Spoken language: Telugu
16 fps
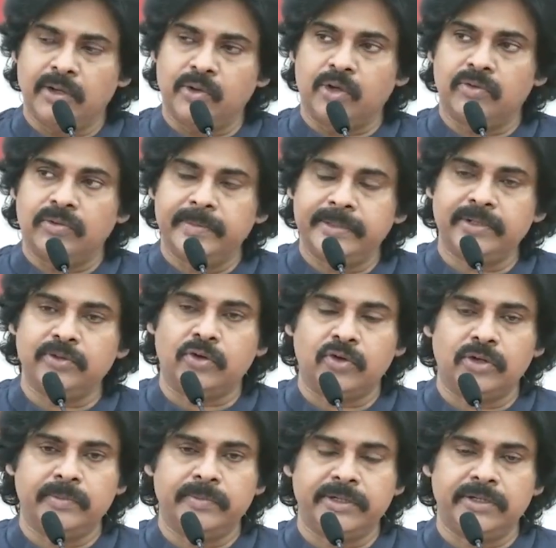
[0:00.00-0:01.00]
గొడవలు పెట్టి
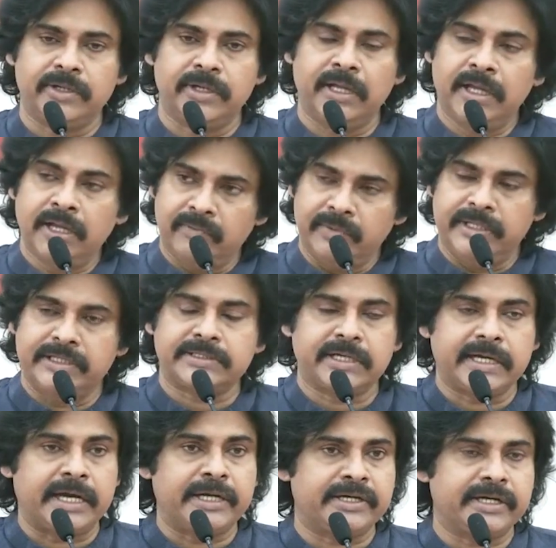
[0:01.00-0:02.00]
గొడవలు పెట్టి వీళ్ళు
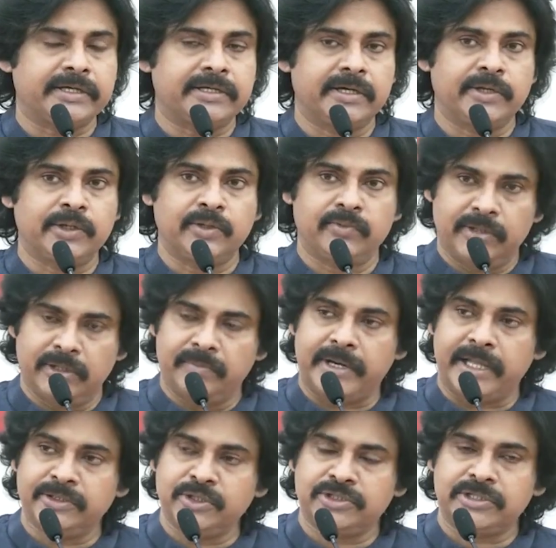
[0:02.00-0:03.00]
ఇసుక కాంట్రాక్టులకి వీళ్ళు
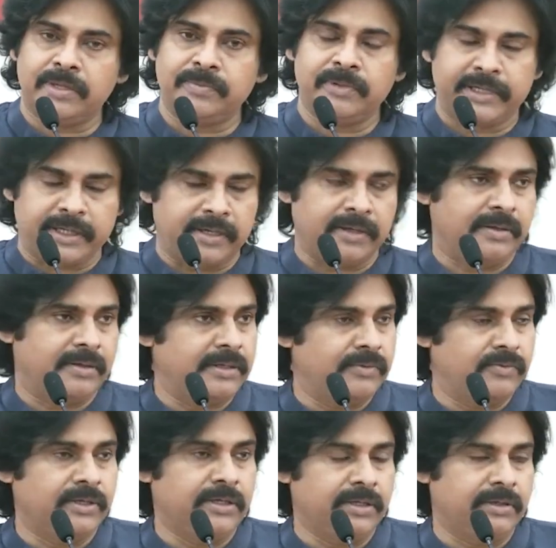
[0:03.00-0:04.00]
బ్రాందీ షాపులకా
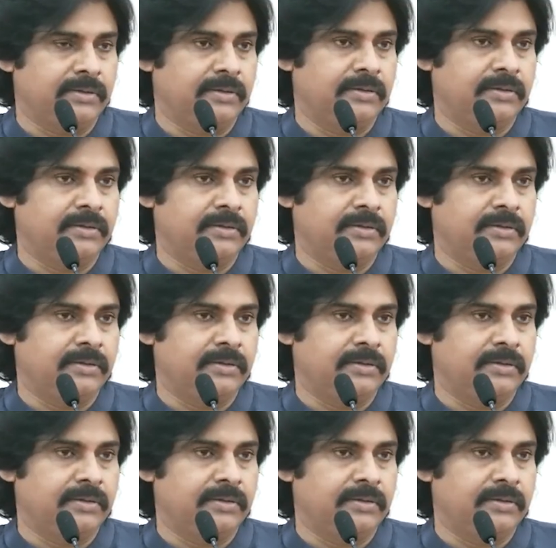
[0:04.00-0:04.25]
ఇవన్నీ